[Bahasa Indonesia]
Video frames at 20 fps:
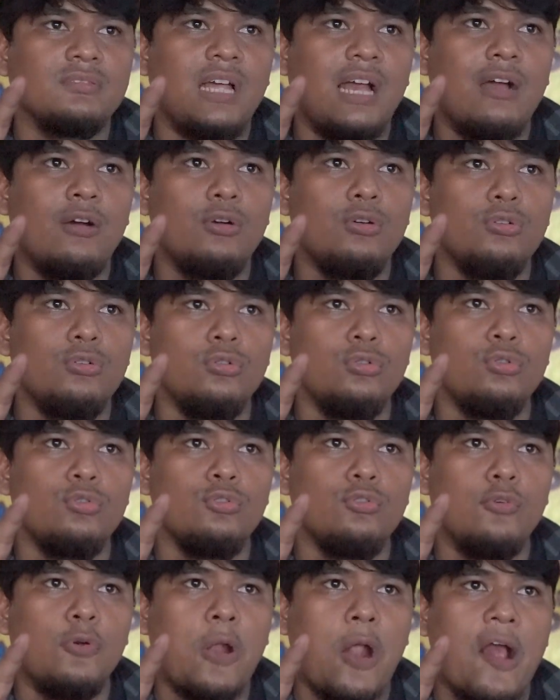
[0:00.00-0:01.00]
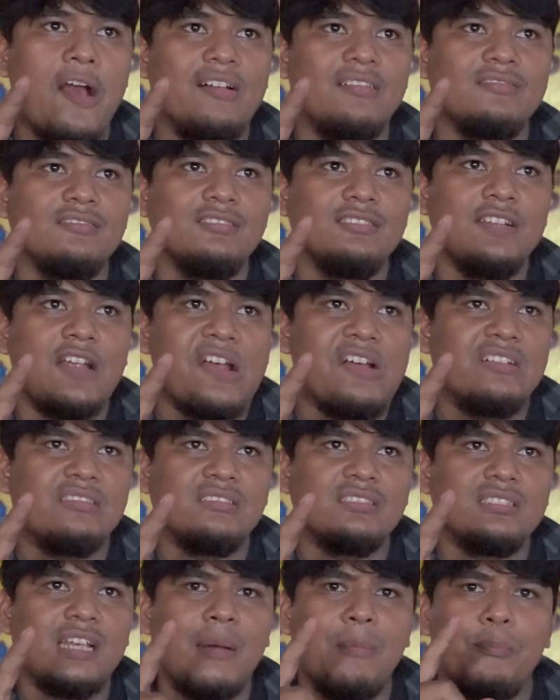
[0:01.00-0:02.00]
tahu
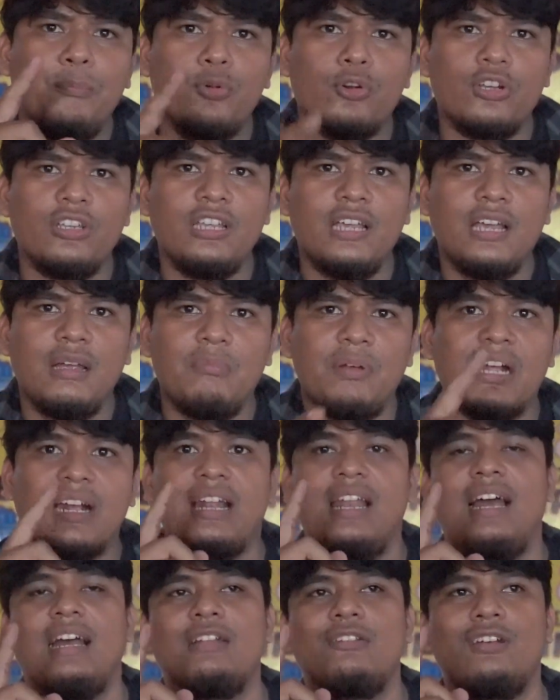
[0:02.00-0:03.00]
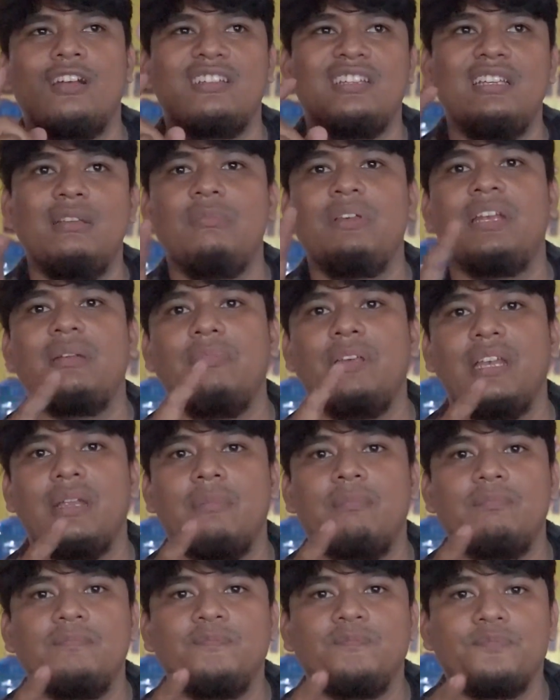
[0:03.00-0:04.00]
campurnya Magelang itu rasanya
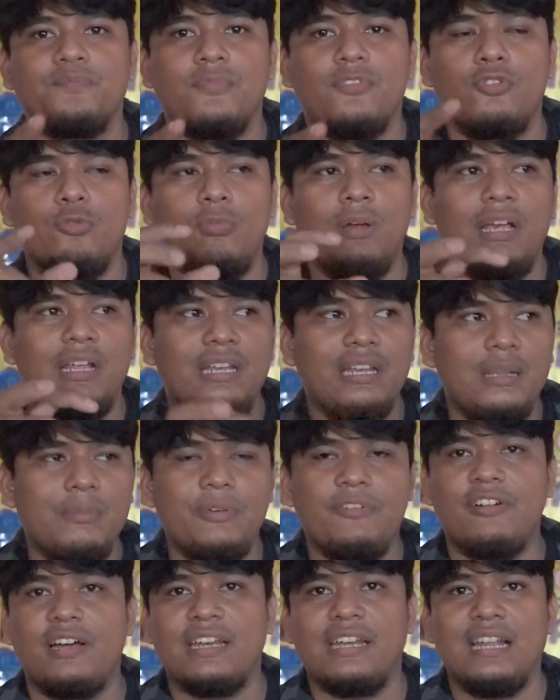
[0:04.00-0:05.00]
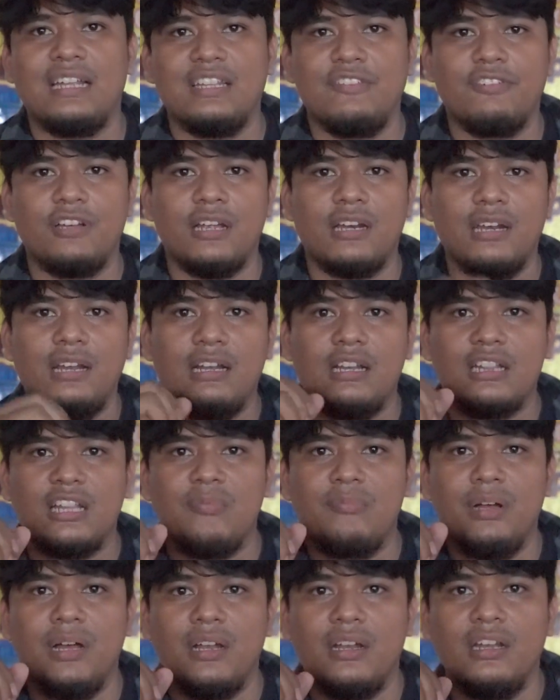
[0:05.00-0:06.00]
mirip-mirip. Cuma ini lebih variatif karena ada
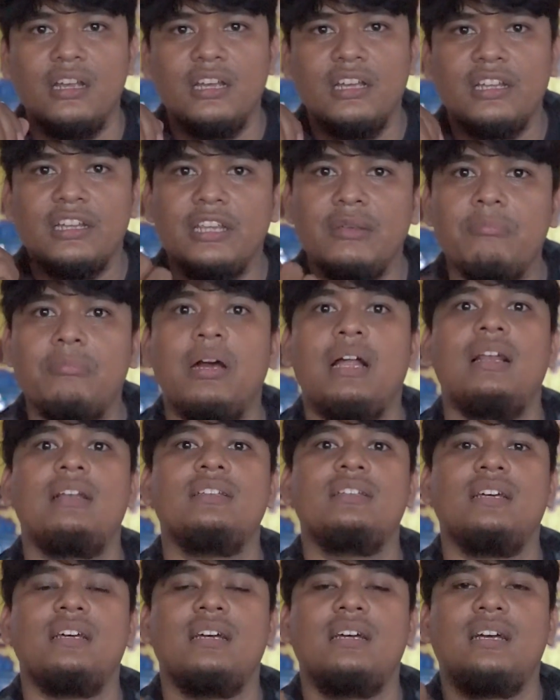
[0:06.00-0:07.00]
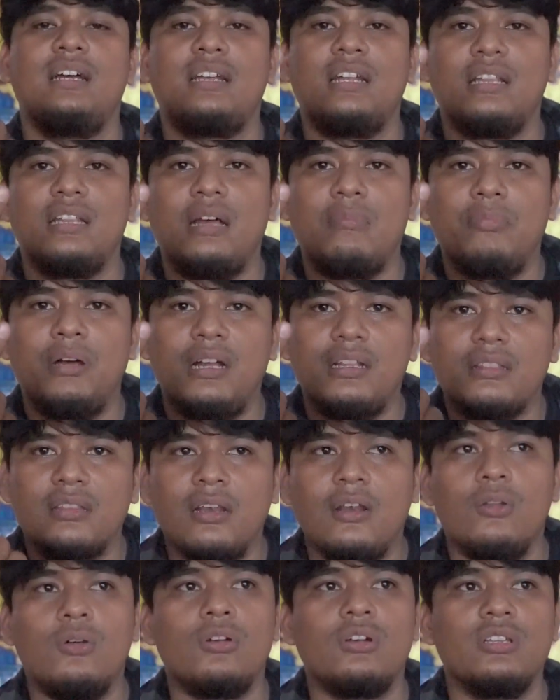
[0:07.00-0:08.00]
tambahan gimbalnya, ada tambahan
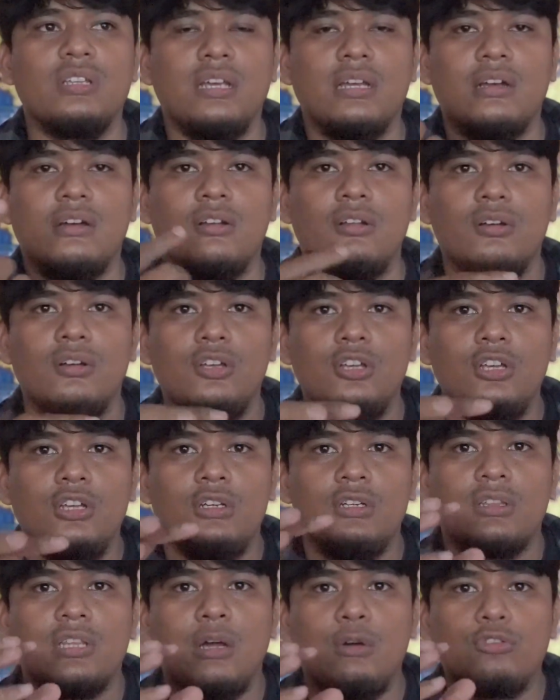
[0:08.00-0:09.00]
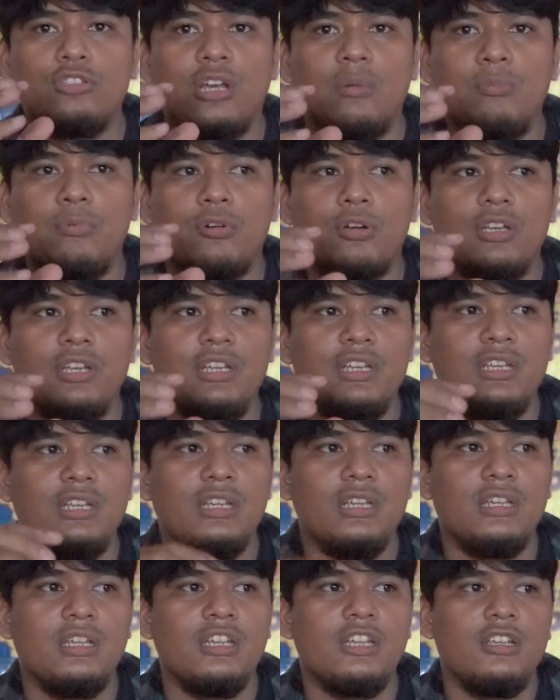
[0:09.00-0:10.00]
telurnya. Kalau tahu campur di
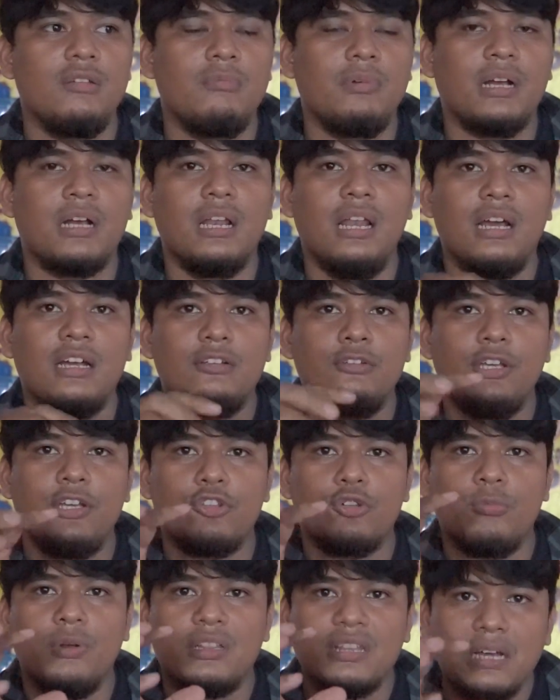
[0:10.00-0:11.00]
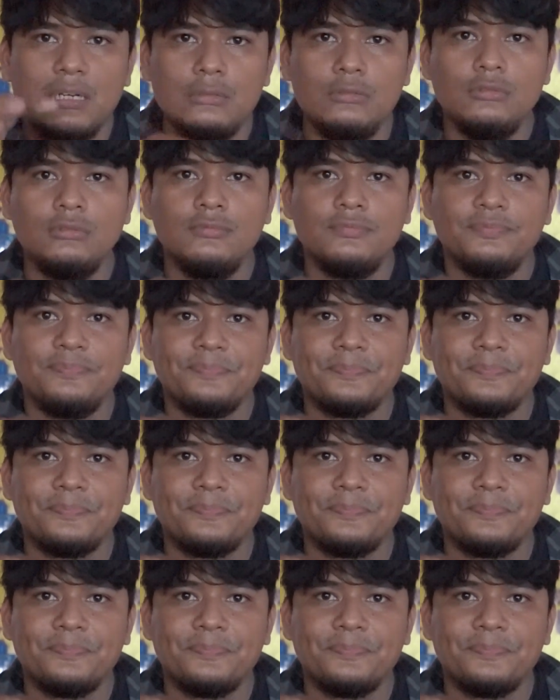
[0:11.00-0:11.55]
Magelang itu ya cuma tahu